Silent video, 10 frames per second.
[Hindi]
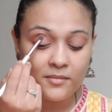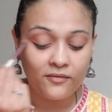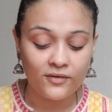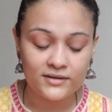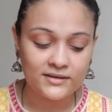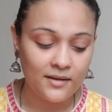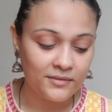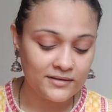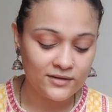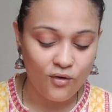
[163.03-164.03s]
कि मैं फर्स्ट
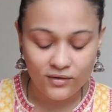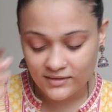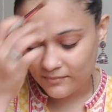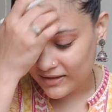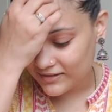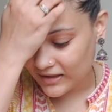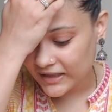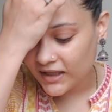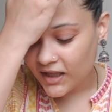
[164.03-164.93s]
टाइम किसी डॉग से मिली थी